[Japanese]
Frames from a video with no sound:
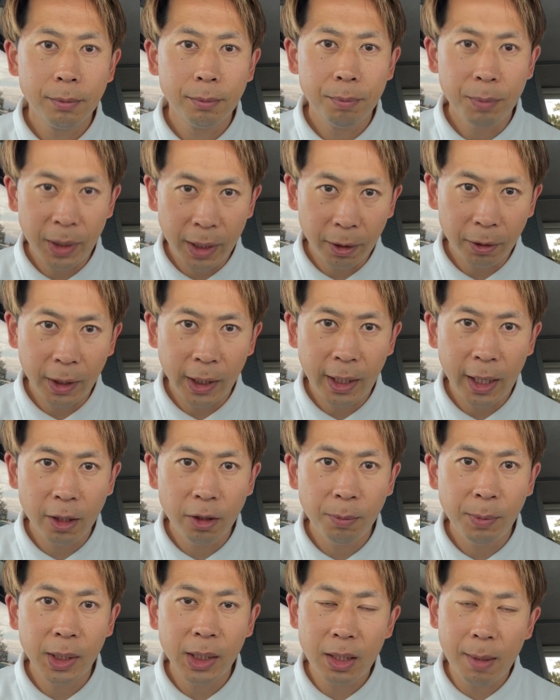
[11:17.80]
見てくれている
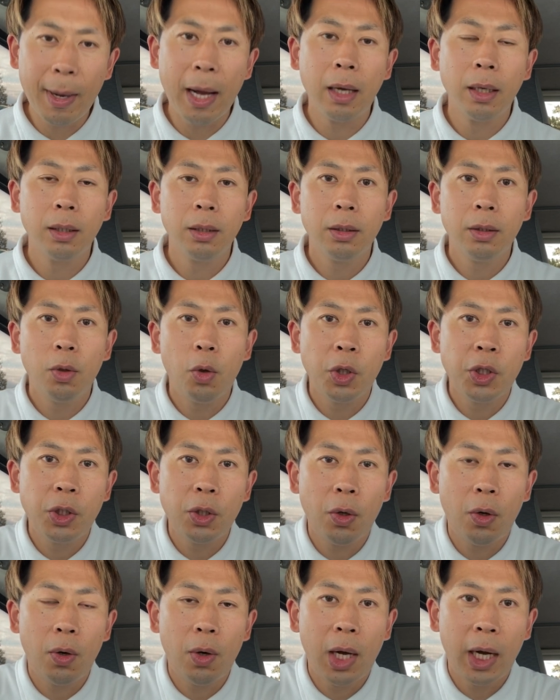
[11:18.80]
皆様、ご視
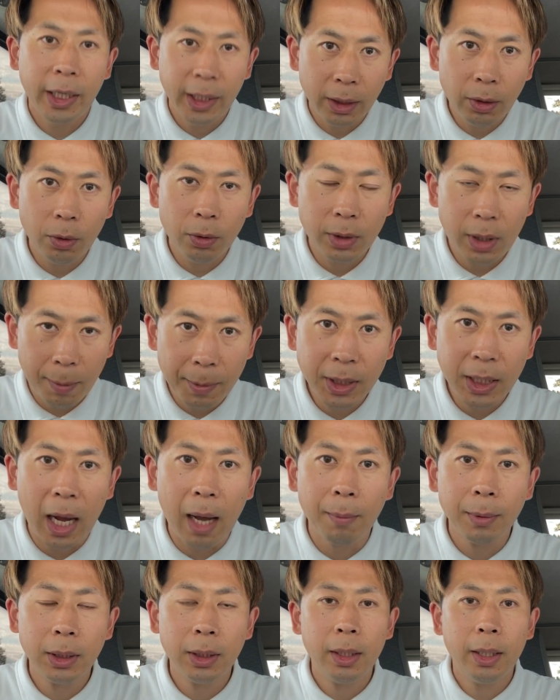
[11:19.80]
聴ありがとうございました。
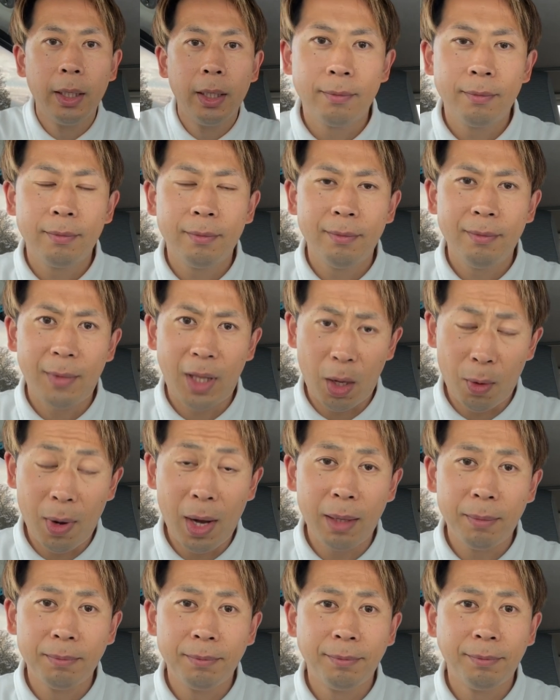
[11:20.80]
では、
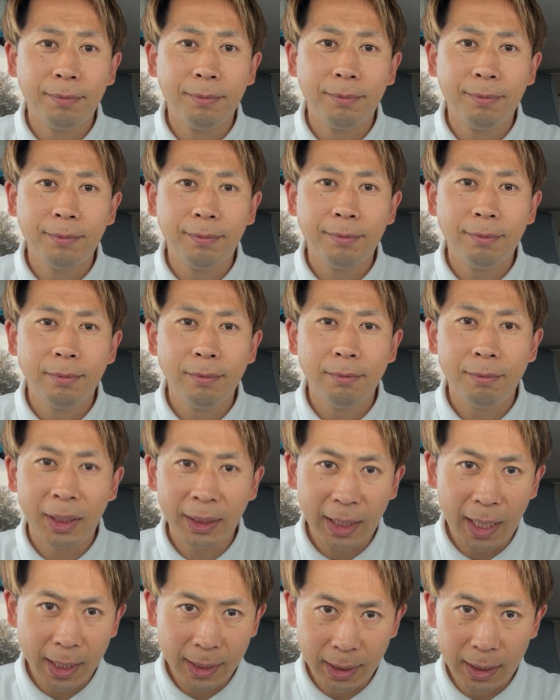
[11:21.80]
ま
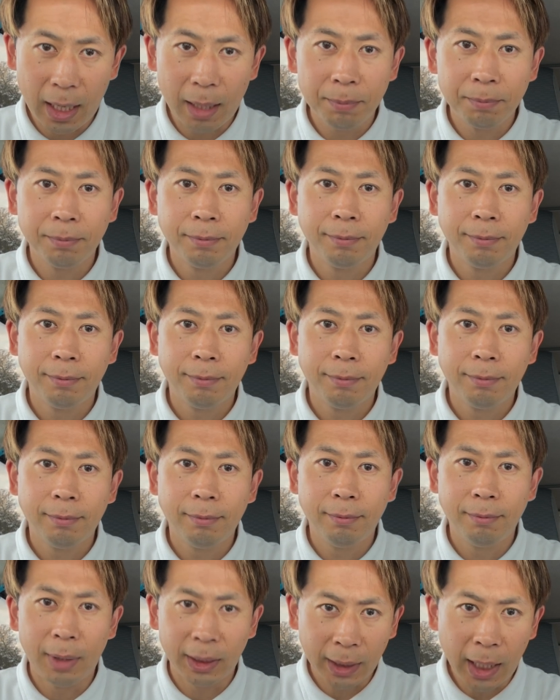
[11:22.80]
た明日。
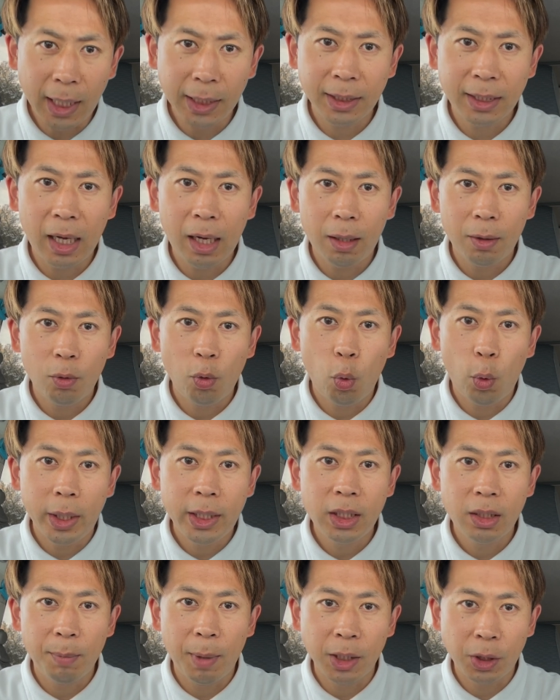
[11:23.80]
また明日お会い
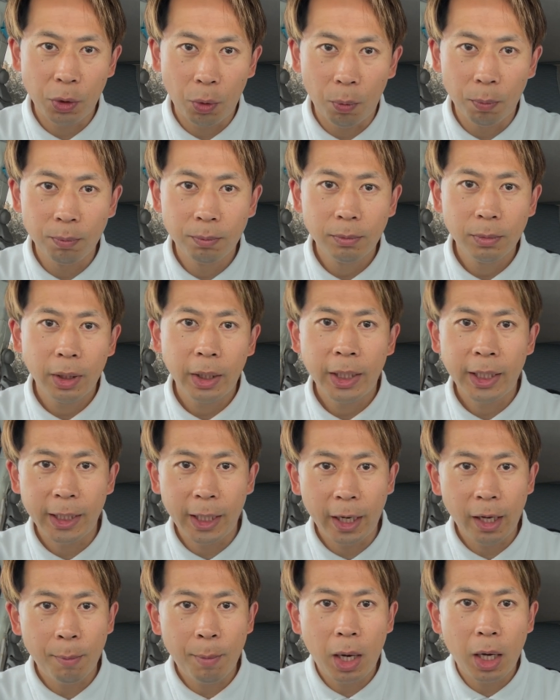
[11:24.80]
しましょう。平
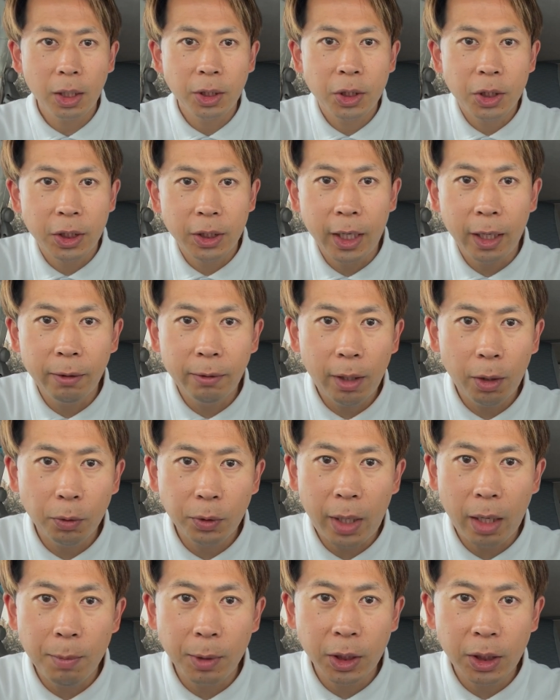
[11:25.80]
山茂でご
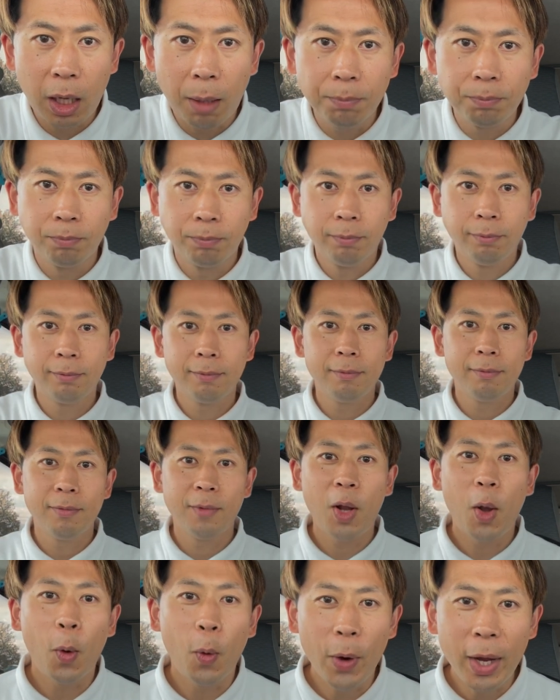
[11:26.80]
ざいました。
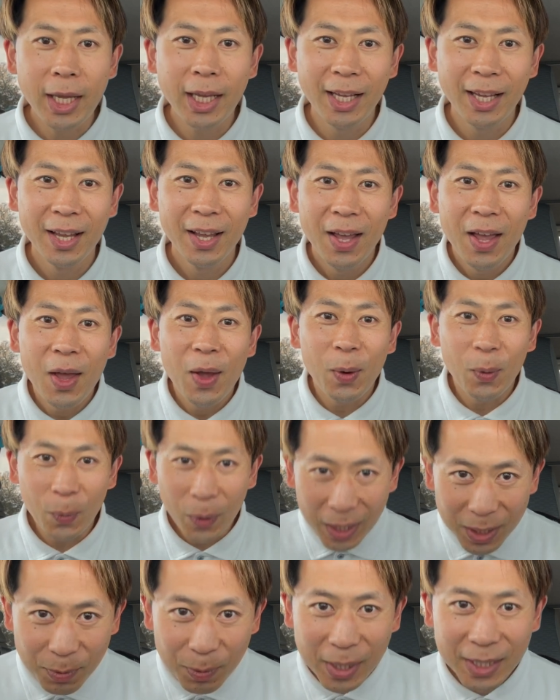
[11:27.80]
おや、お
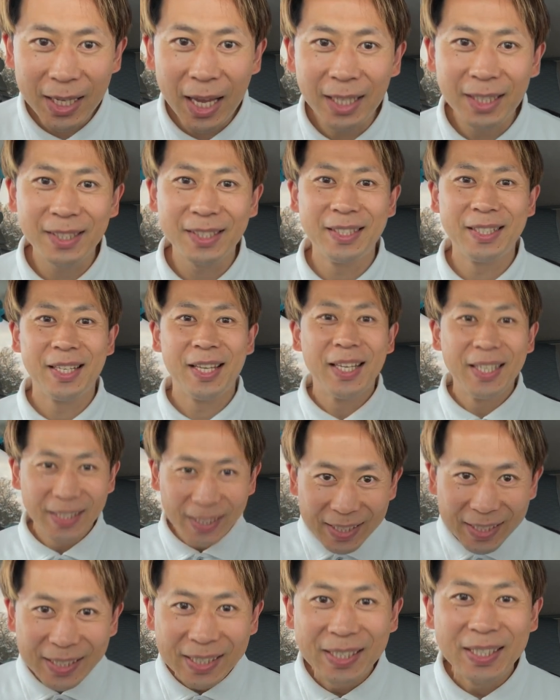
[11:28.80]
やすみなさい。
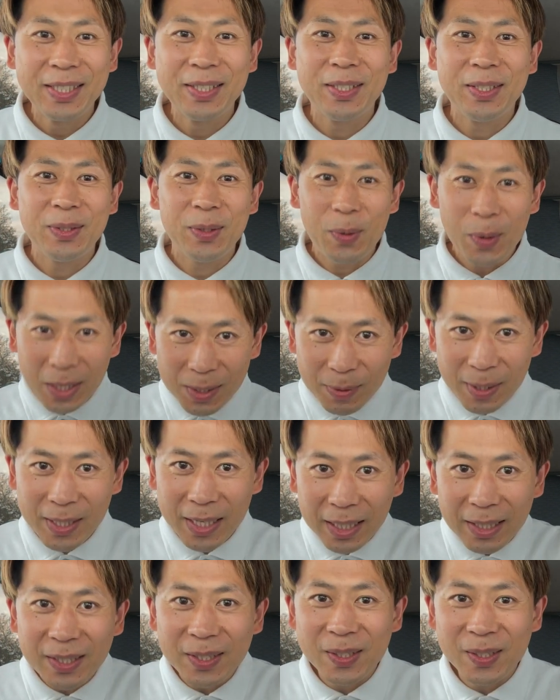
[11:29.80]
おやすみなさ
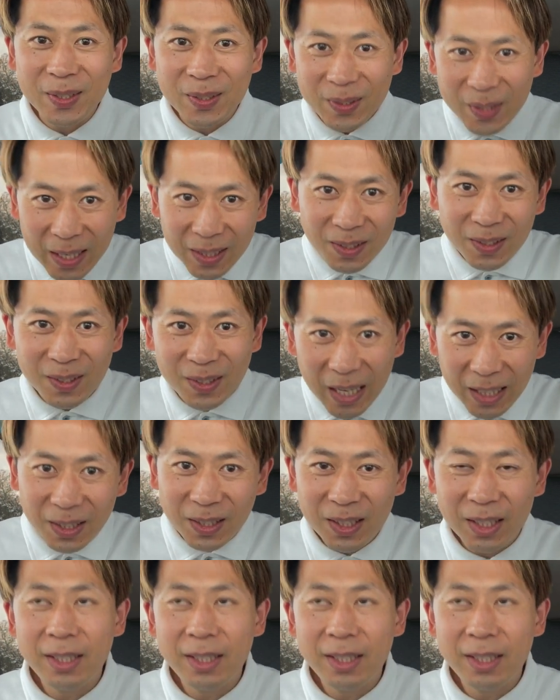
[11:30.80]
い。で、で、